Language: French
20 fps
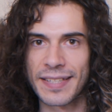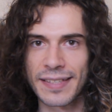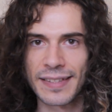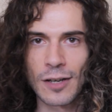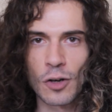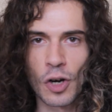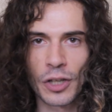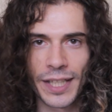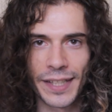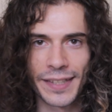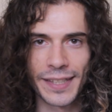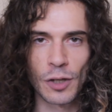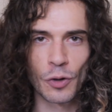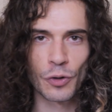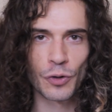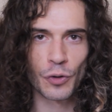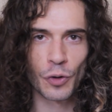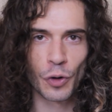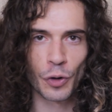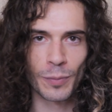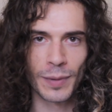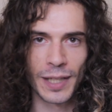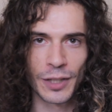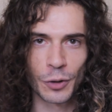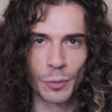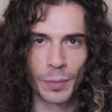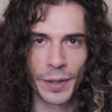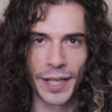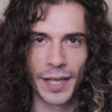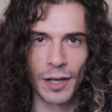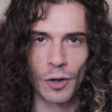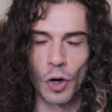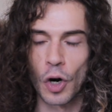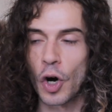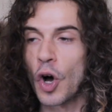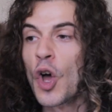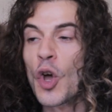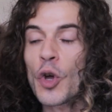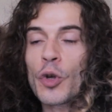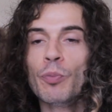c'est alors qu'un élan surhumain te prie
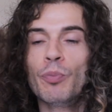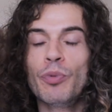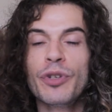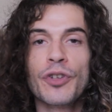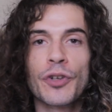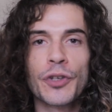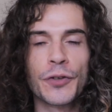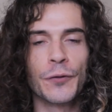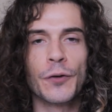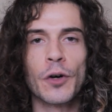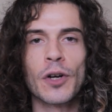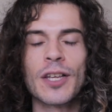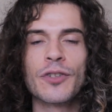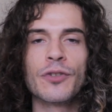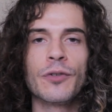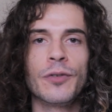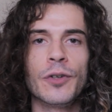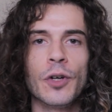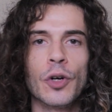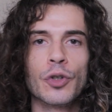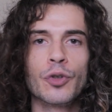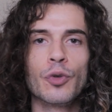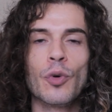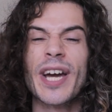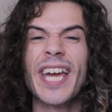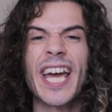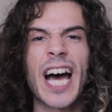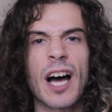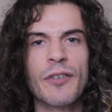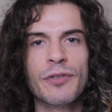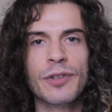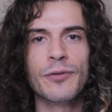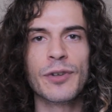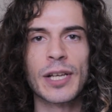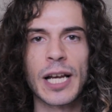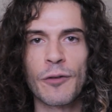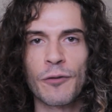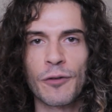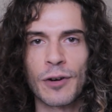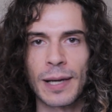alors. Une puissance folle a soufflé en toi et a ravivé
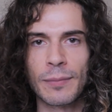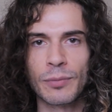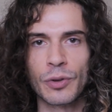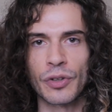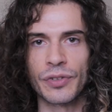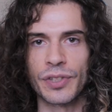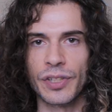la flamme dans